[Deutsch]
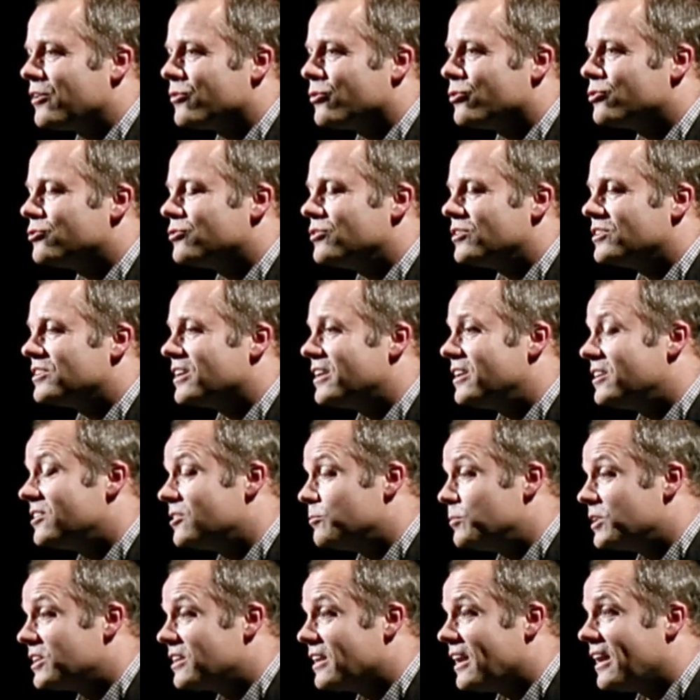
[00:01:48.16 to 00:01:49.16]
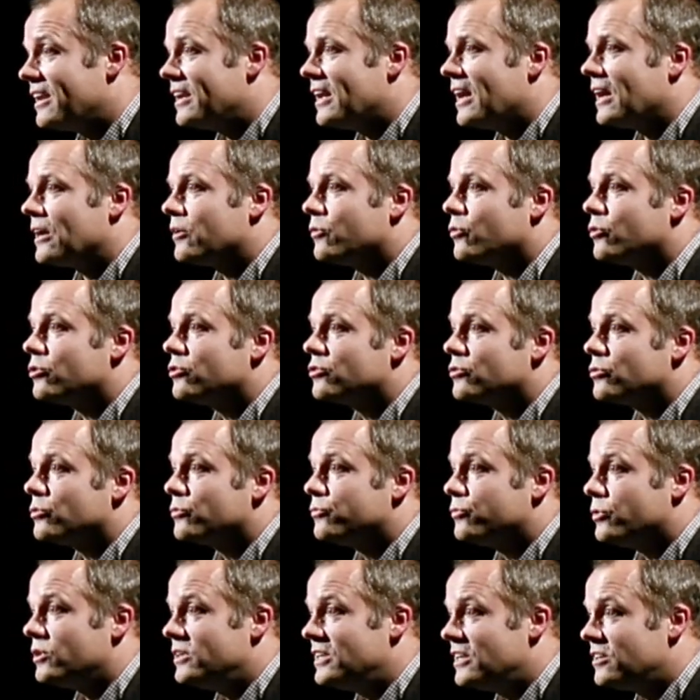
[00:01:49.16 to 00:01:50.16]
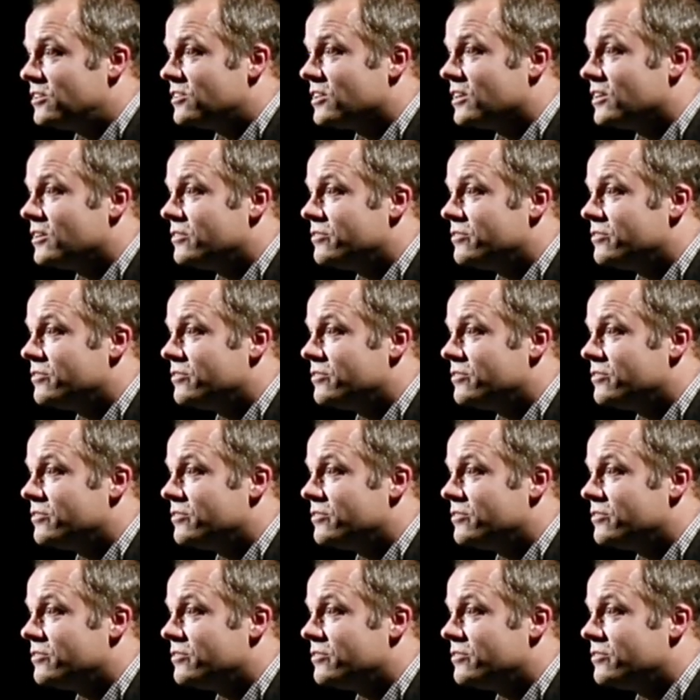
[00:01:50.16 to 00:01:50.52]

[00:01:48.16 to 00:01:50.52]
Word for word: Hangrutschung ist eine ziemlich kleine Hangrutschung vor Nizza